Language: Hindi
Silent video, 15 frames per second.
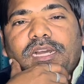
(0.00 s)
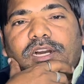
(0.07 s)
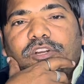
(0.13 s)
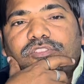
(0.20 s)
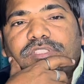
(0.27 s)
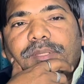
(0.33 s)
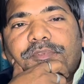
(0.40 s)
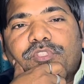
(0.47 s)
और
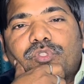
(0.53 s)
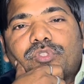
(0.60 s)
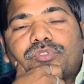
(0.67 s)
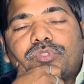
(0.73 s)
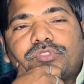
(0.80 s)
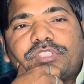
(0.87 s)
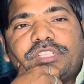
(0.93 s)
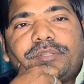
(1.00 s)
सभी
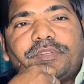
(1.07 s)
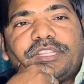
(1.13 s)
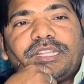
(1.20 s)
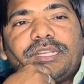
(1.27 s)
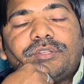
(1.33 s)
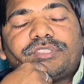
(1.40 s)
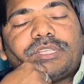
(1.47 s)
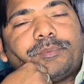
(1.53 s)
दोस्तों से
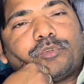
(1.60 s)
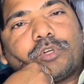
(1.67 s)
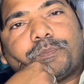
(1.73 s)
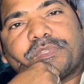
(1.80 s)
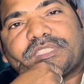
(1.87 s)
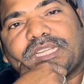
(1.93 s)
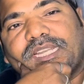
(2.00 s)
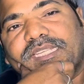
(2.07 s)
निवेदन है सबको
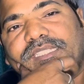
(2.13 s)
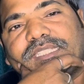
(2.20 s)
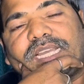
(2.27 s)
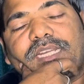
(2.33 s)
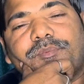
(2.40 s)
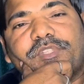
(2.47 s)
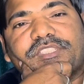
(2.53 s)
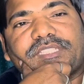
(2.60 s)
पता है कि
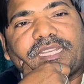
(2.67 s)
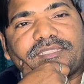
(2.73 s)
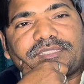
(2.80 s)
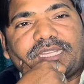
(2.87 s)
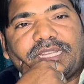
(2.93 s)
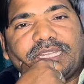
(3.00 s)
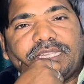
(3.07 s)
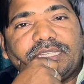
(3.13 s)
आरबीएस
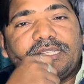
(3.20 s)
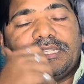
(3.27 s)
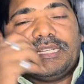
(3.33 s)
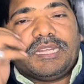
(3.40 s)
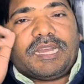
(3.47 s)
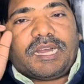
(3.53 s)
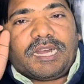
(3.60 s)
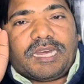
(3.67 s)
कैसा है
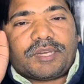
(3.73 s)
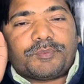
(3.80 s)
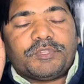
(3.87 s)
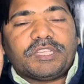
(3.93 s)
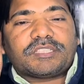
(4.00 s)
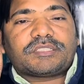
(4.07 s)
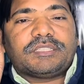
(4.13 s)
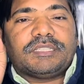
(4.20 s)

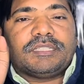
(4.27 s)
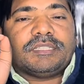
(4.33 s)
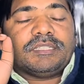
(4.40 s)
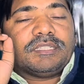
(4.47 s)
आरबीएस की